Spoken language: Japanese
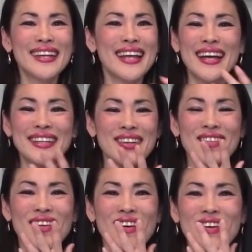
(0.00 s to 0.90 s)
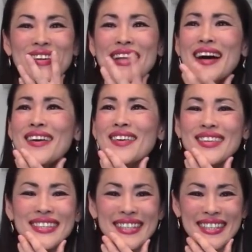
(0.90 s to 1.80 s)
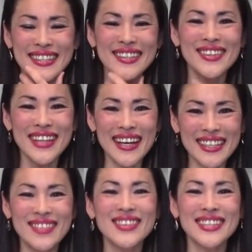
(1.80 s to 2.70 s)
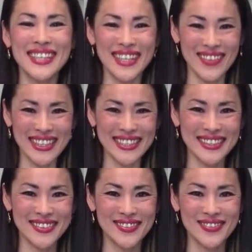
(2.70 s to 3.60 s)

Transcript: なんとも南国にいるような気分になります。